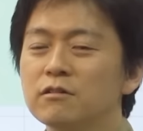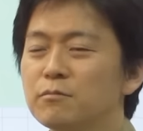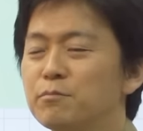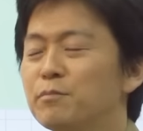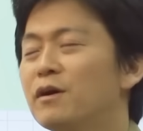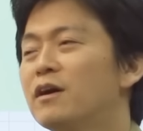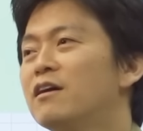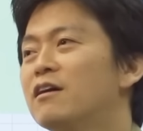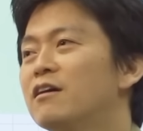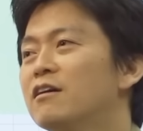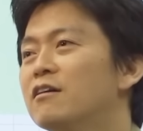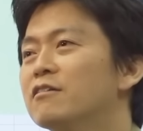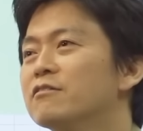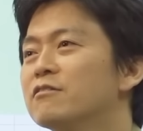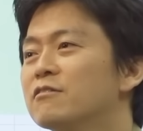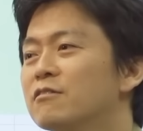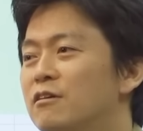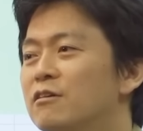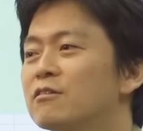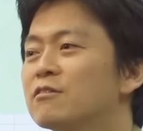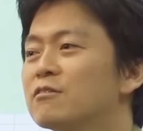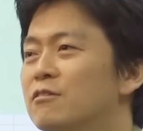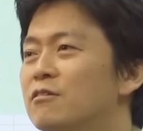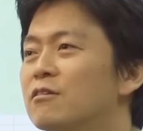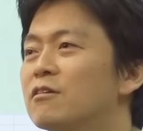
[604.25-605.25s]
パーンって、
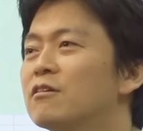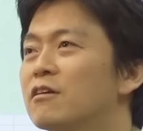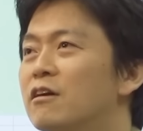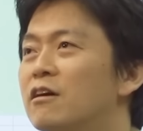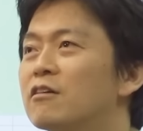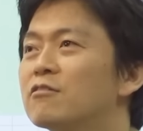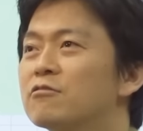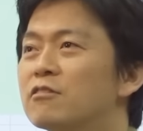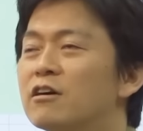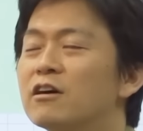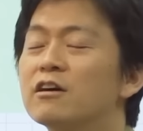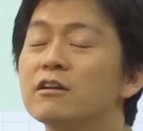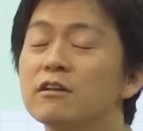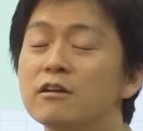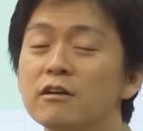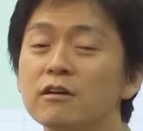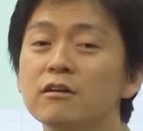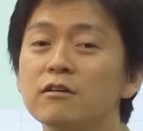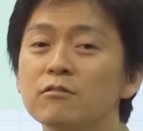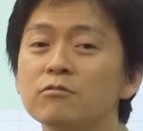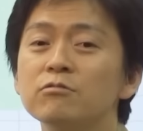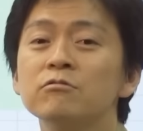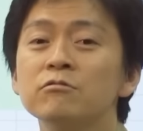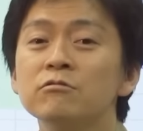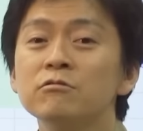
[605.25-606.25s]
ああ落雷
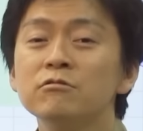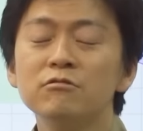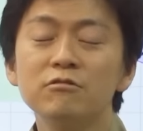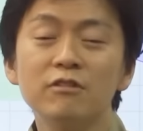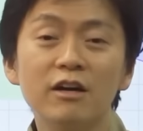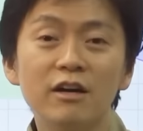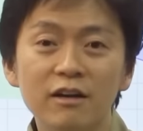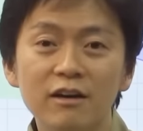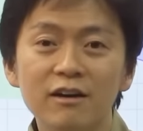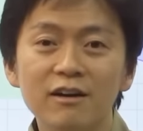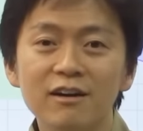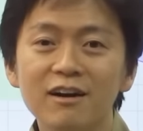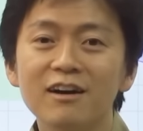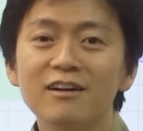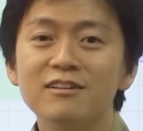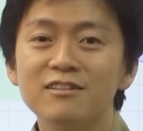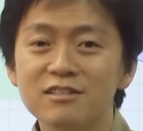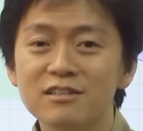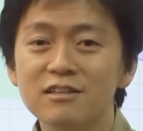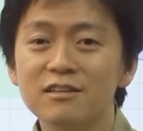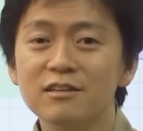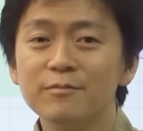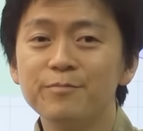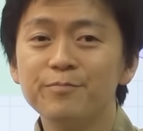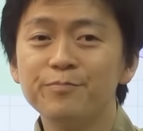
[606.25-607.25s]
ね、ふーんぐらいな感
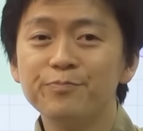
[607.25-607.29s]
じ。